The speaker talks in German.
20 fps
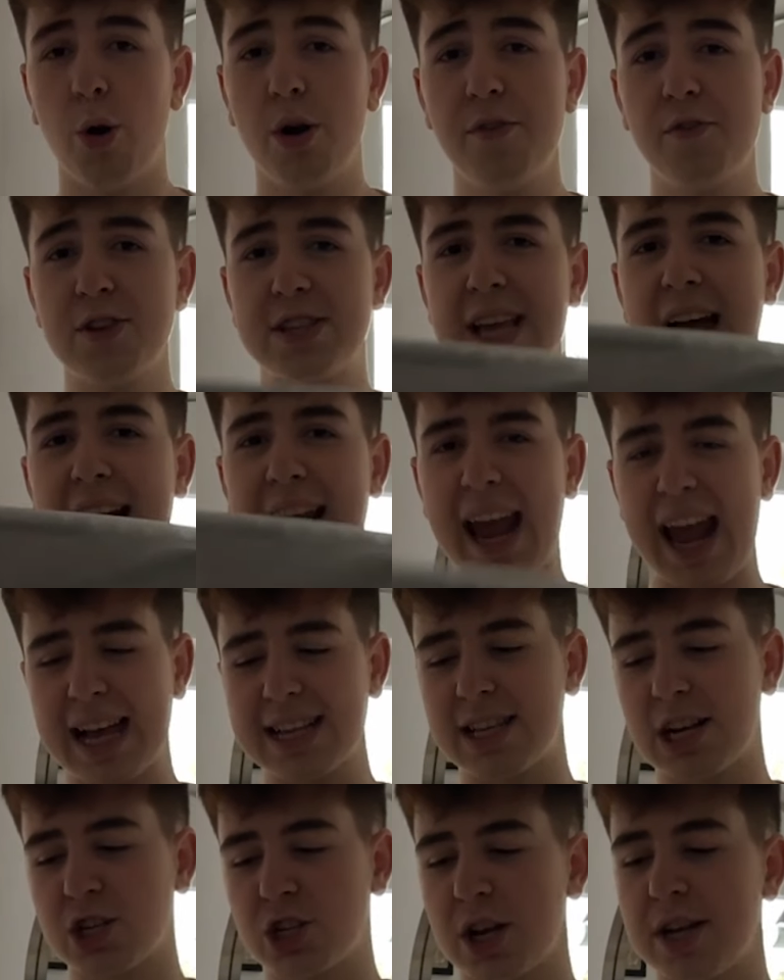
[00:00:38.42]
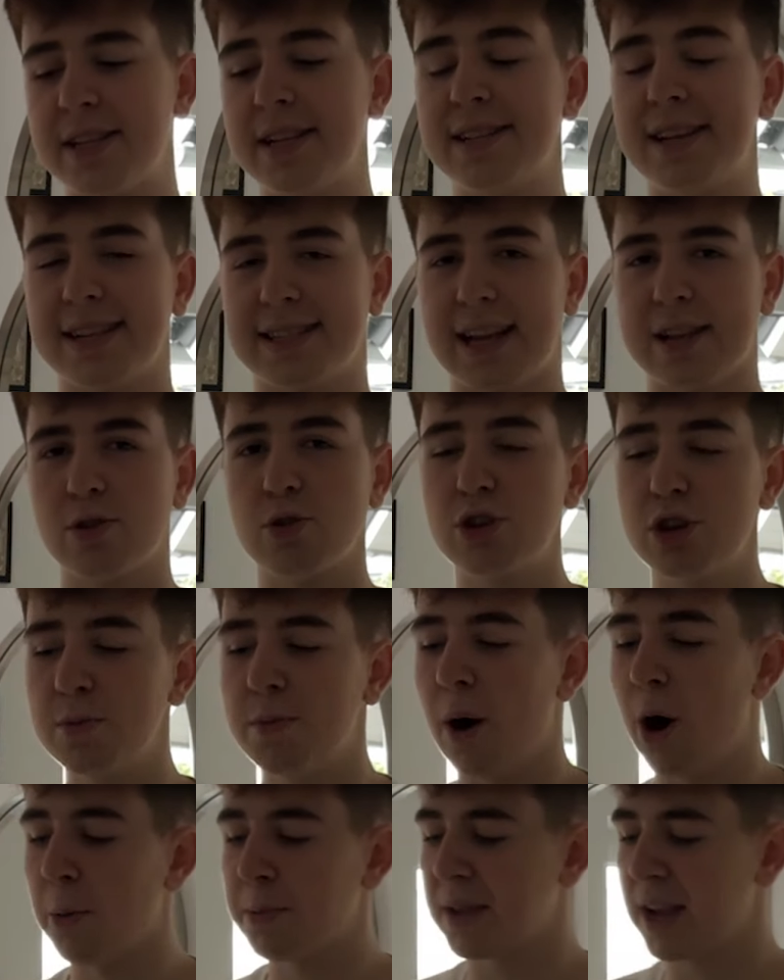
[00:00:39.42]
Und ich würde sagen, erster Schritt, die Tastatur
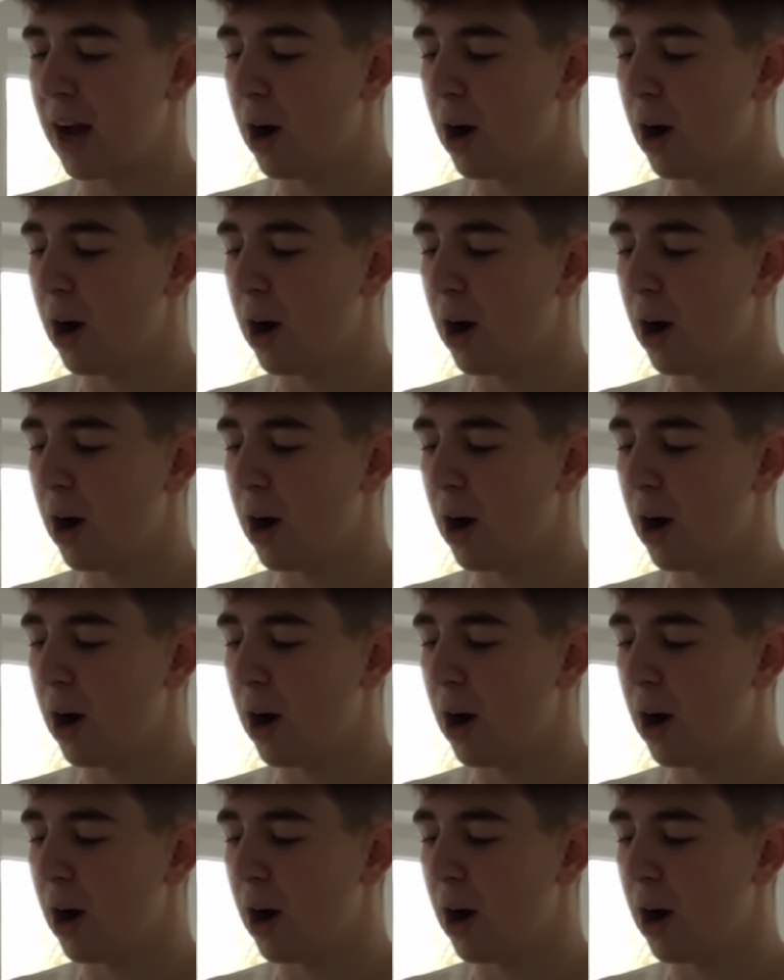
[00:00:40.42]
überhaupt